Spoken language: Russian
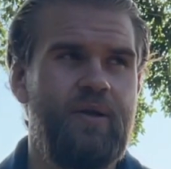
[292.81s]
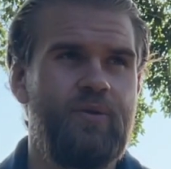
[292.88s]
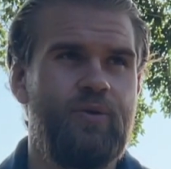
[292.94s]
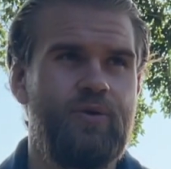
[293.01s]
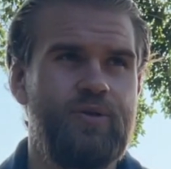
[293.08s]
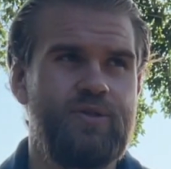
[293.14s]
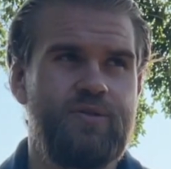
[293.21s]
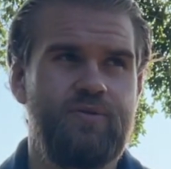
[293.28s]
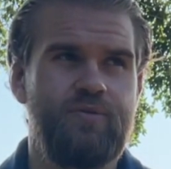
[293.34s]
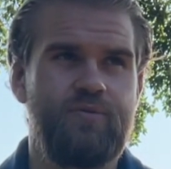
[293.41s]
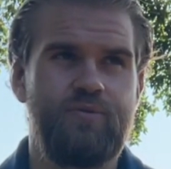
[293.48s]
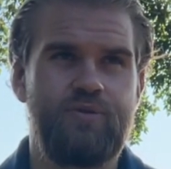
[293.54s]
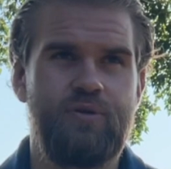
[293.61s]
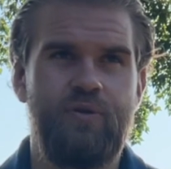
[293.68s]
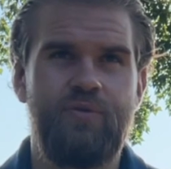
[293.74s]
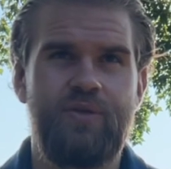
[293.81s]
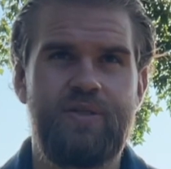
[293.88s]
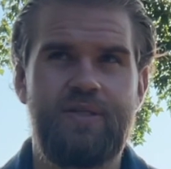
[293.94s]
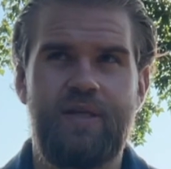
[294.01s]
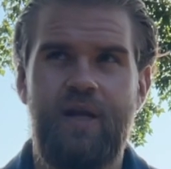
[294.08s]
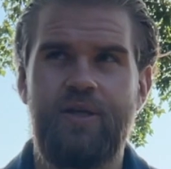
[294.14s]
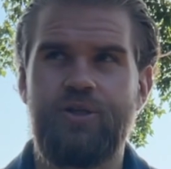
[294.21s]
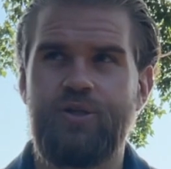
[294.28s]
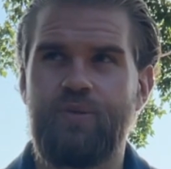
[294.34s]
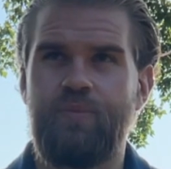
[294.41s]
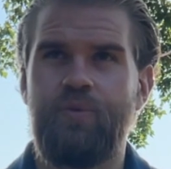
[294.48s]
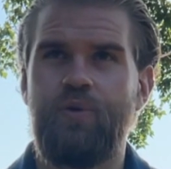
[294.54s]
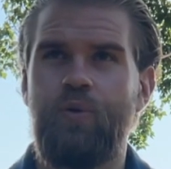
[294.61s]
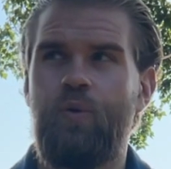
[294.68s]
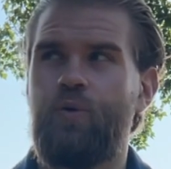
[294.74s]
То есть, условно, если раньше
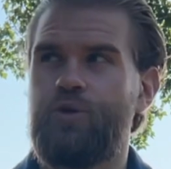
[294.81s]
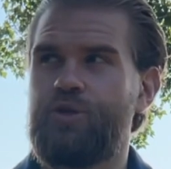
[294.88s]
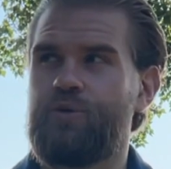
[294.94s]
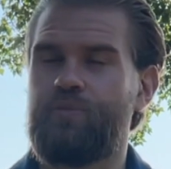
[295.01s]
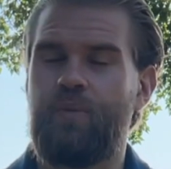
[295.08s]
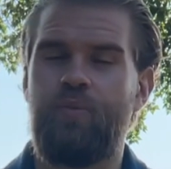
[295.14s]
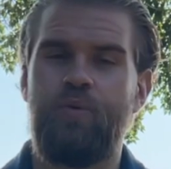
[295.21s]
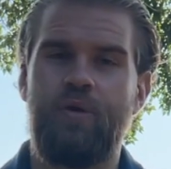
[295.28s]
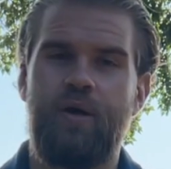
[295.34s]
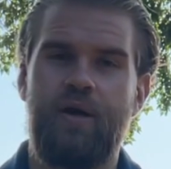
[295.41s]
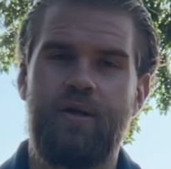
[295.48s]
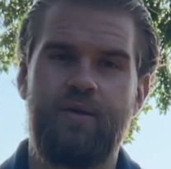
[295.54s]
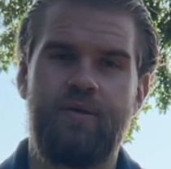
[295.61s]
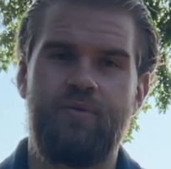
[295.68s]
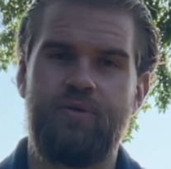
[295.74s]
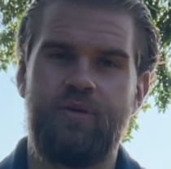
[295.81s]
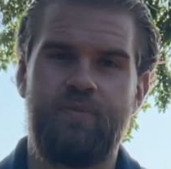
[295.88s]
был очень популярно вот